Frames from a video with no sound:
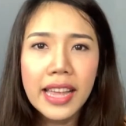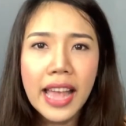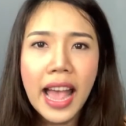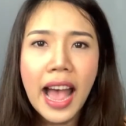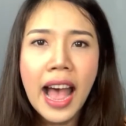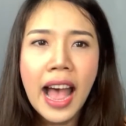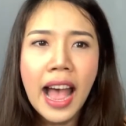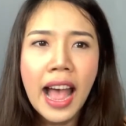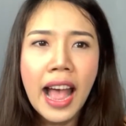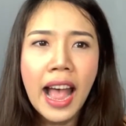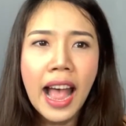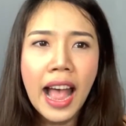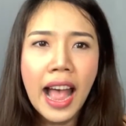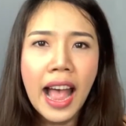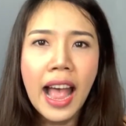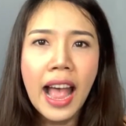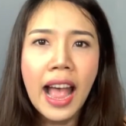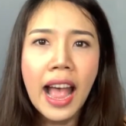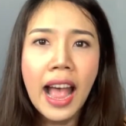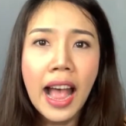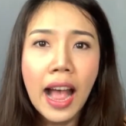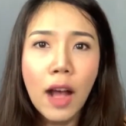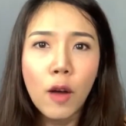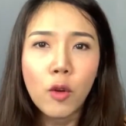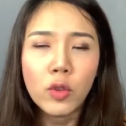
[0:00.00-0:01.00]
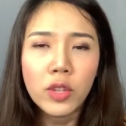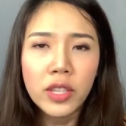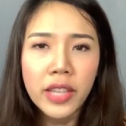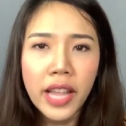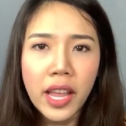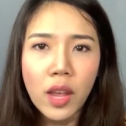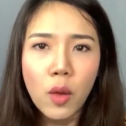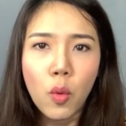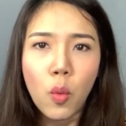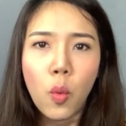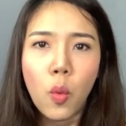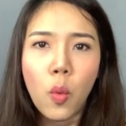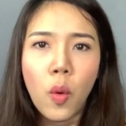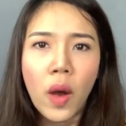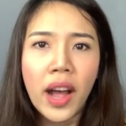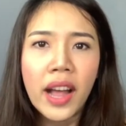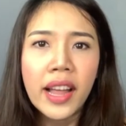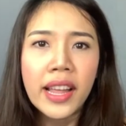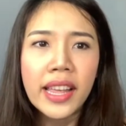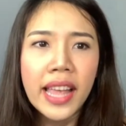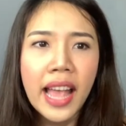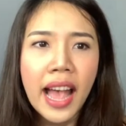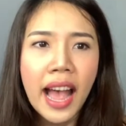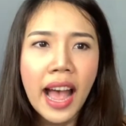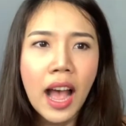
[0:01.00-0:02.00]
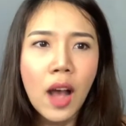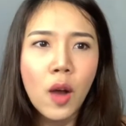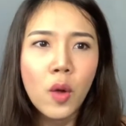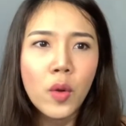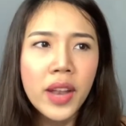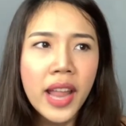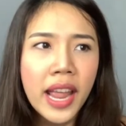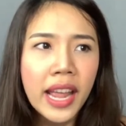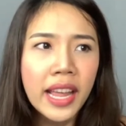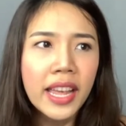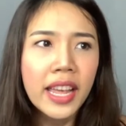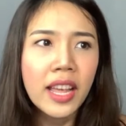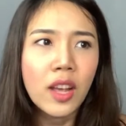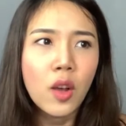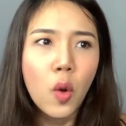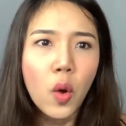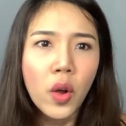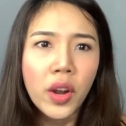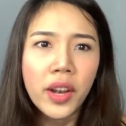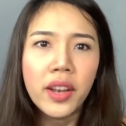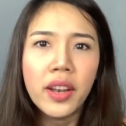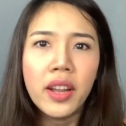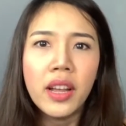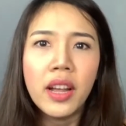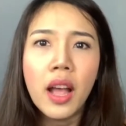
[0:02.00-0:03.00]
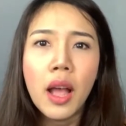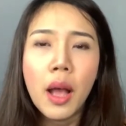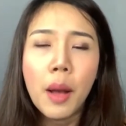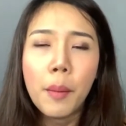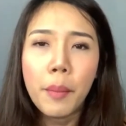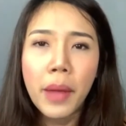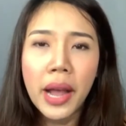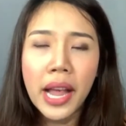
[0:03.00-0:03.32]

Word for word: อย่าหาเหาใส่หัวอย่าเอาเด็กอีกคนนึง